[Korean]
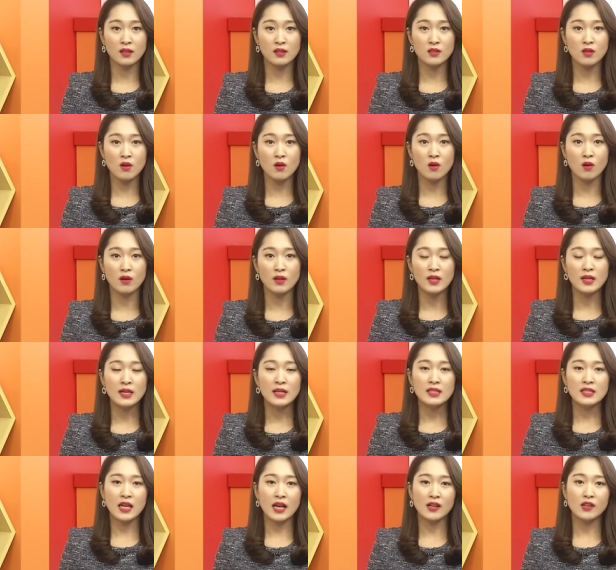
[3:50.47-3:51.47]
그래서
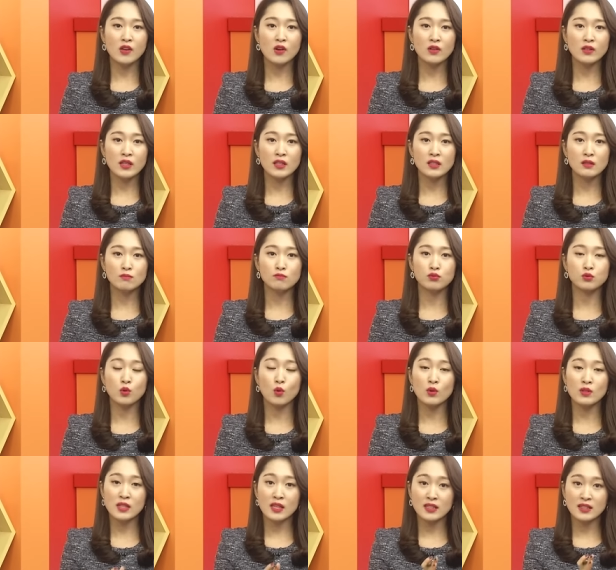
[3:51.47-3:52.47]
작년에는
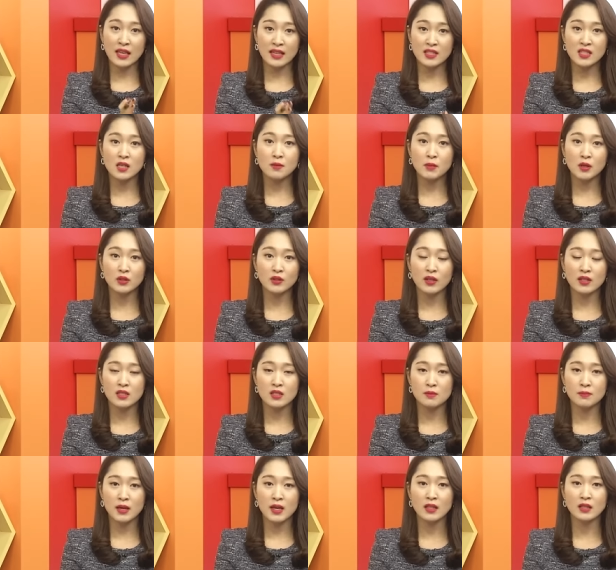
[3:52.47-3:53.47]
부동산 대책만
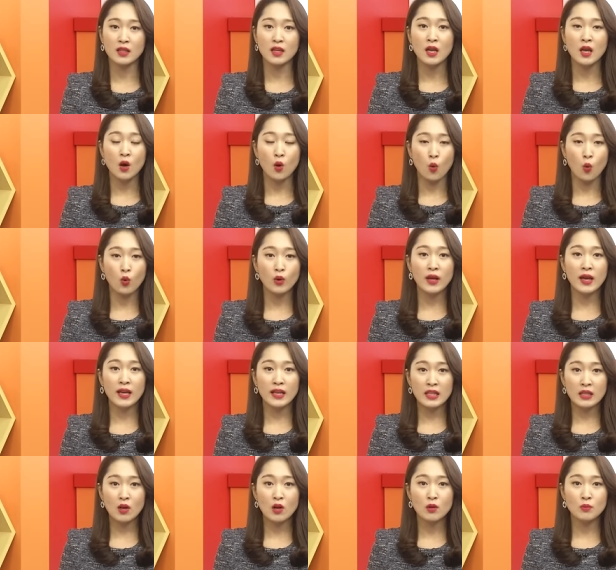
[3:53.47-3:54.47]
나왔지만
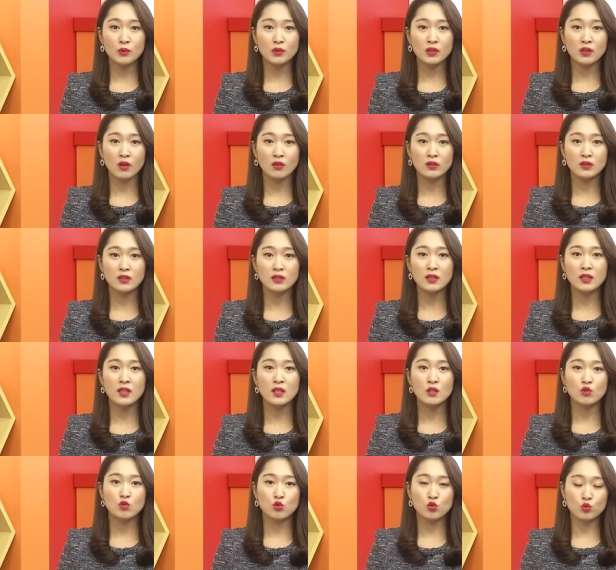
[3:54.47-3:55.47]
올해 1월부터는
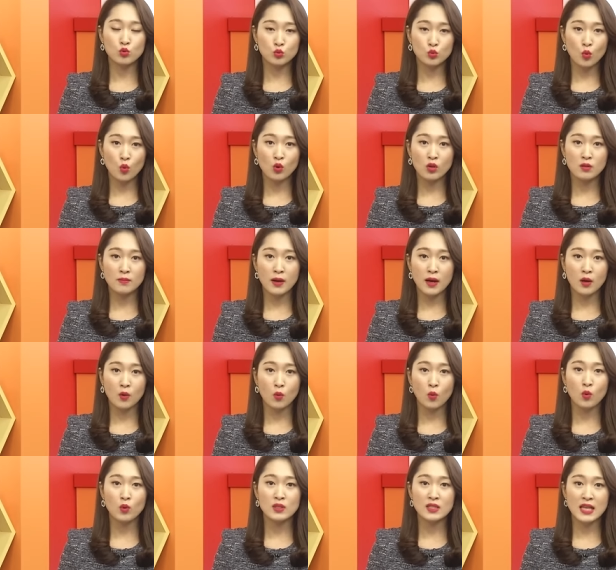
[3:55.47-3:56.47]

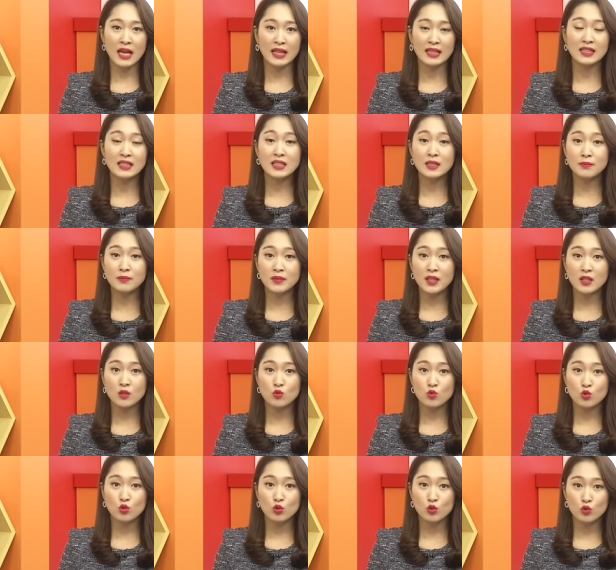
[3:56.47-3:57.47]
중도금하고 잔금
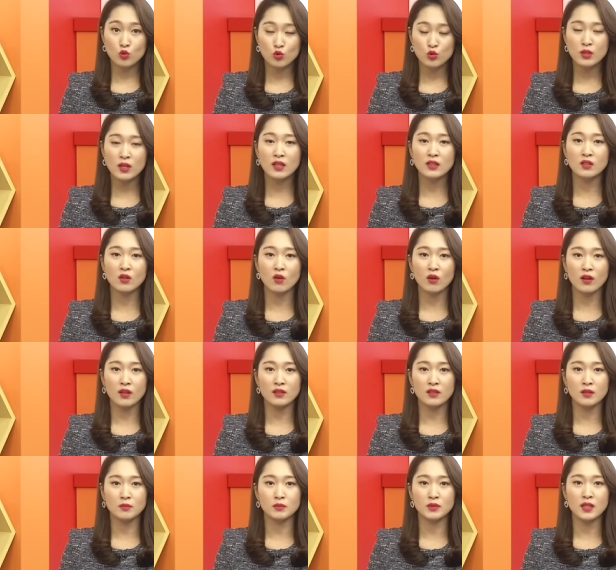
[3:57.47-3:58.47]
대출 규제가
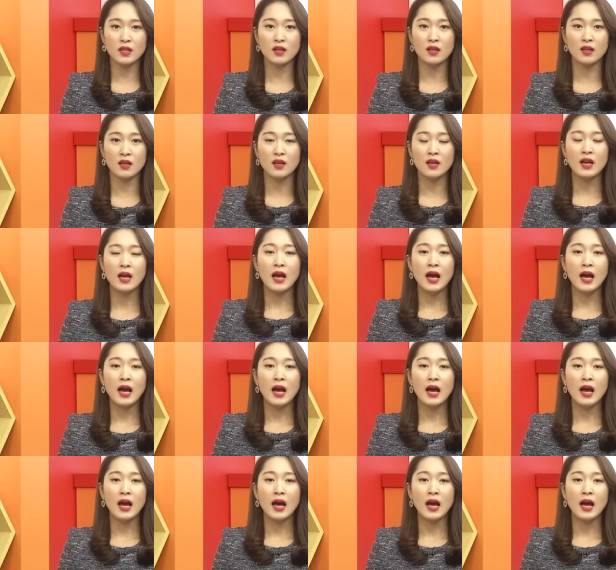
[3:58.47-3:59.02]
들어가기 때문에